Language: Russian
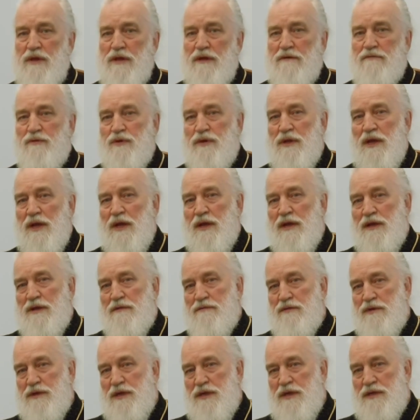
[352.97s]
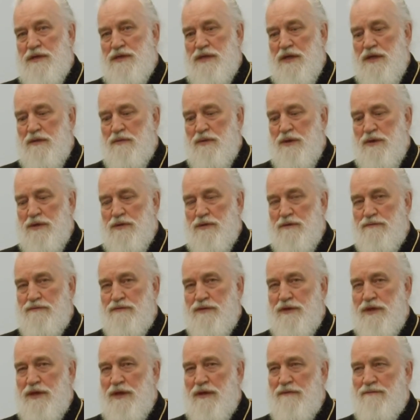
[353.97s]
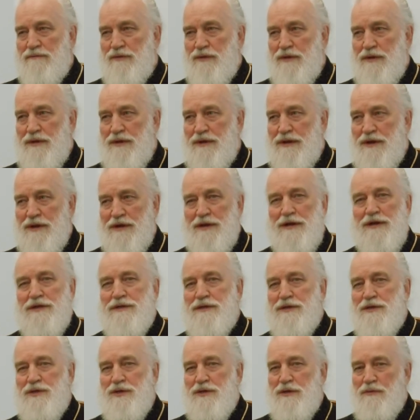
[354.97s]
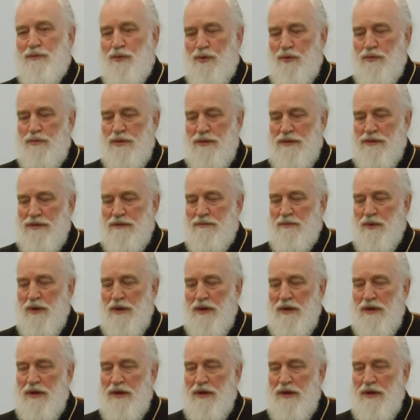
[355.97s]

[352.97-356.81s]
Так вот, евангелист Иоанн Богослов вот таким вот красочным образом